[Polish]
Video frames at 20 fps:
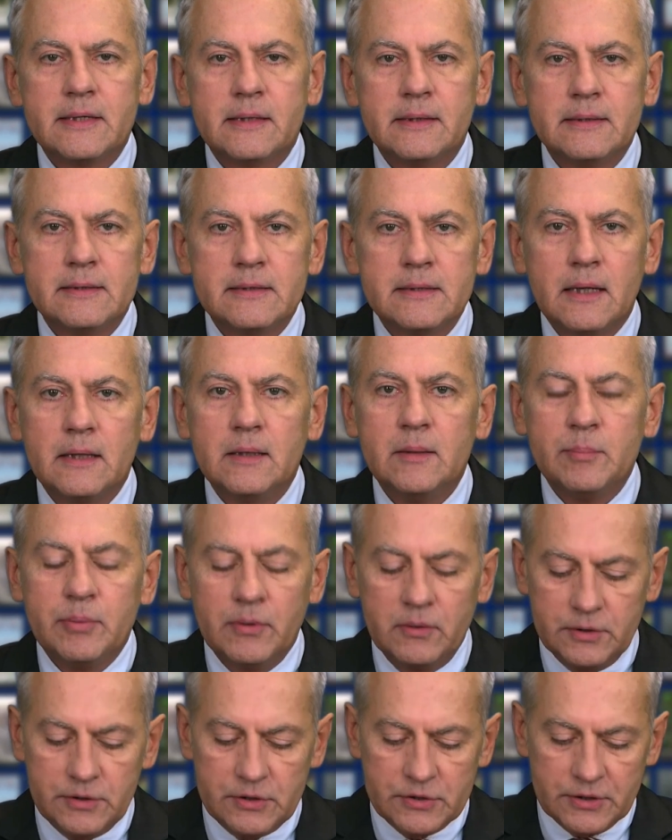
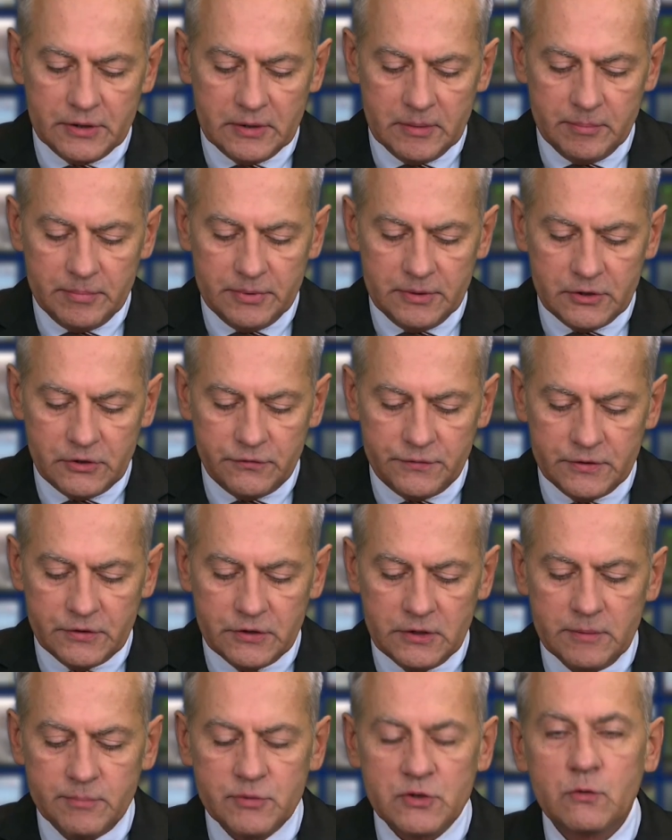zachęcali policzan, by
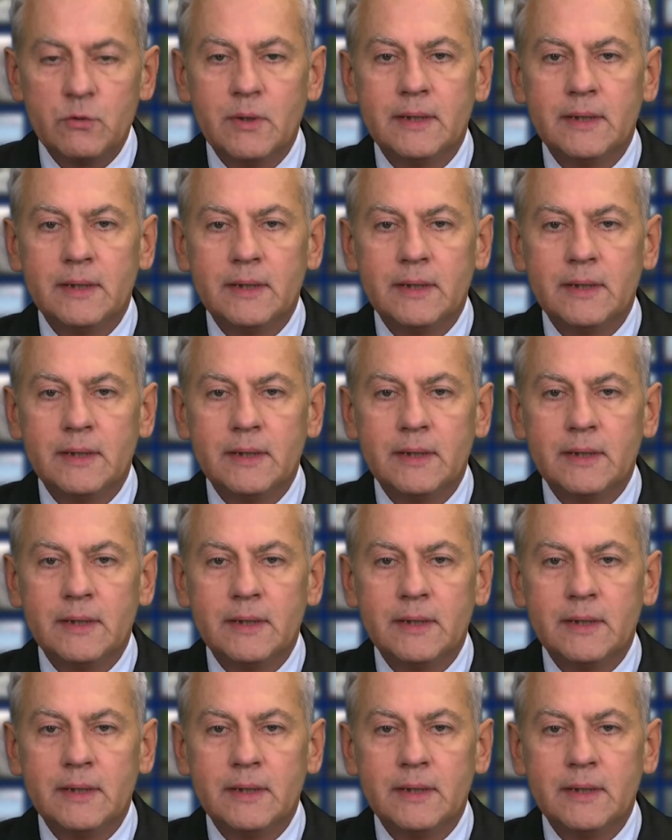świecili